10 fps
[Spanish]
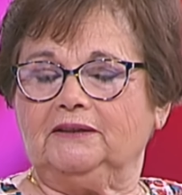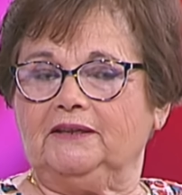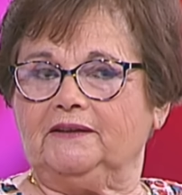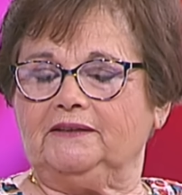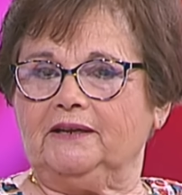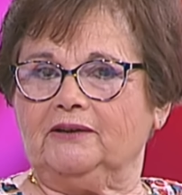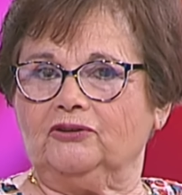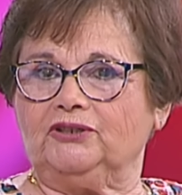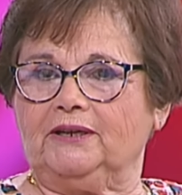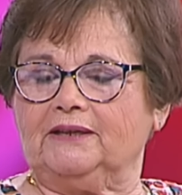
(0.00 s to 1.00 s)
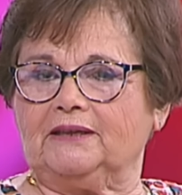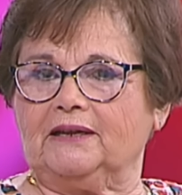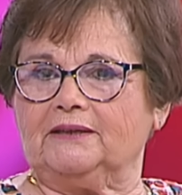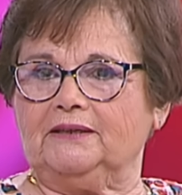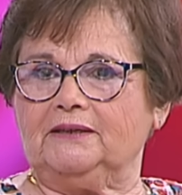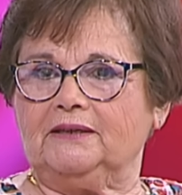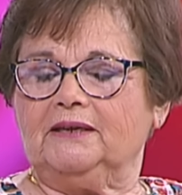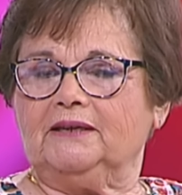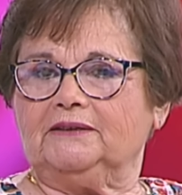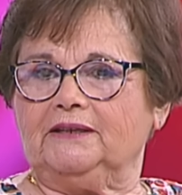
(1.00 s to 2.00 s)
Dice, tiene, no tiene que estar aquí,
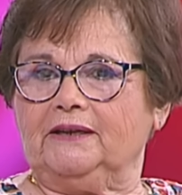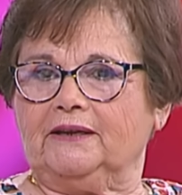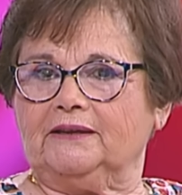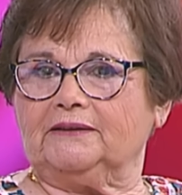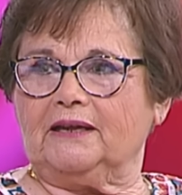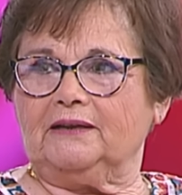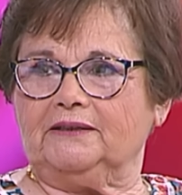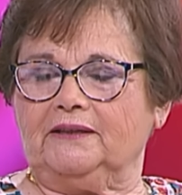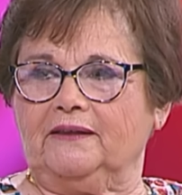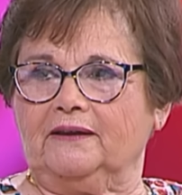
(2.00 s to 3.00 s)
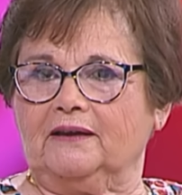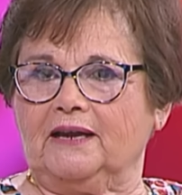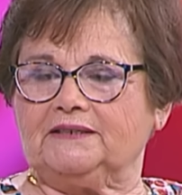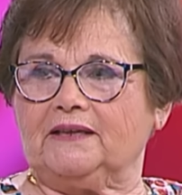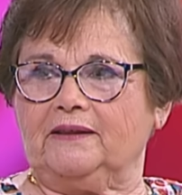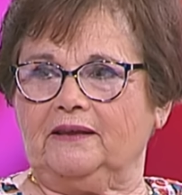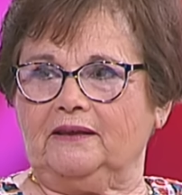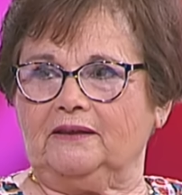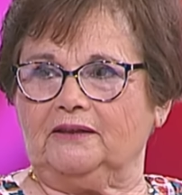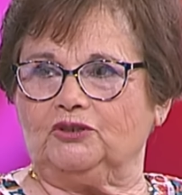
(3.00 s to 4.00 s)
tiene que estar, dice, en casa
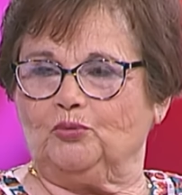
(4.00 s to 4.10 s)
de, sus